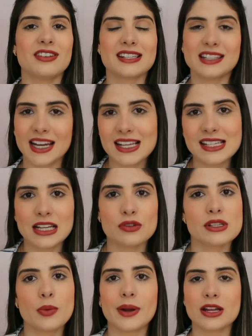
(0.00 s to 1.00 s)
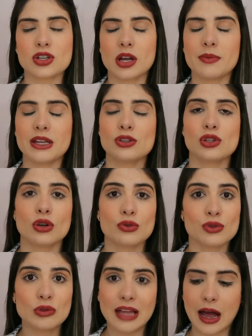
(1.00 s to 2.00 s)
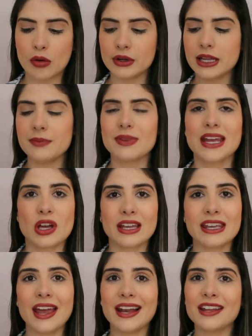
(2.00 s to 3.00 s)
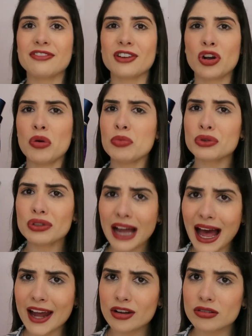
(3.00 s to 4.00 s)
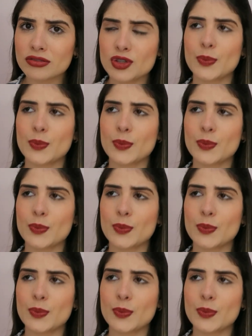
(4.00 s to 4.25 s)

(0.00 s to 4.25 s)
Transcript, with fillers: Faz três anos que eu praticamente só uso o Downy. Só que ele ficou muito caro.